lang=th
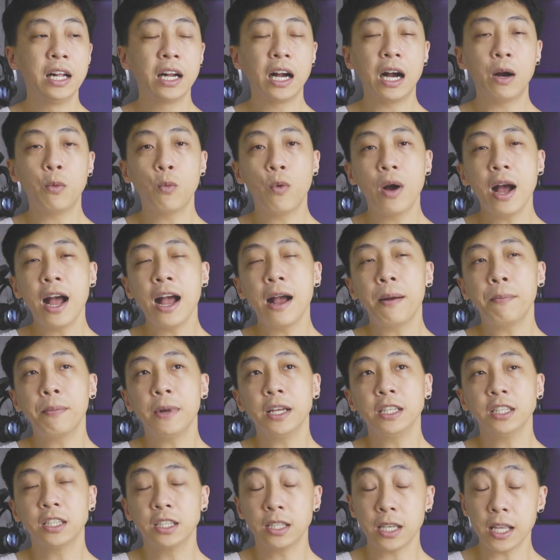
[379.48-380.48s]
คำว่า
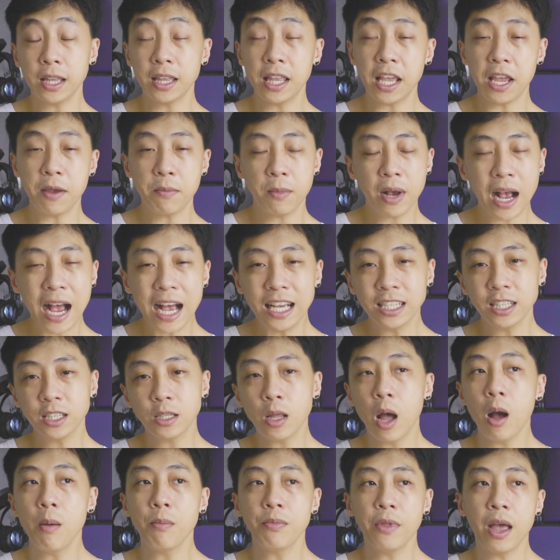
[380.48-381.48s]
เป็นสตรีมคัส
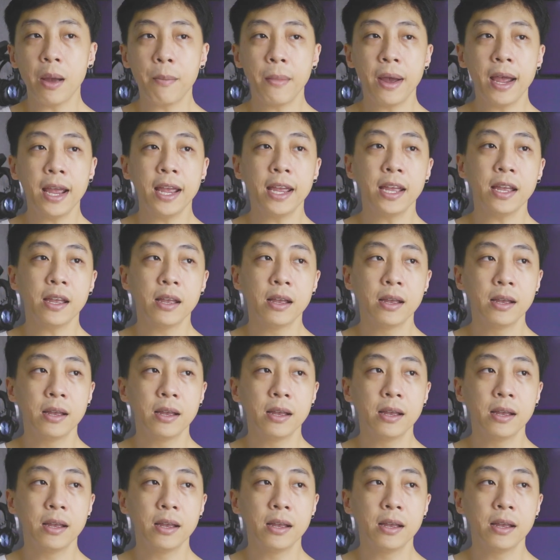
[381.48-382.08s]
ตอมทำให้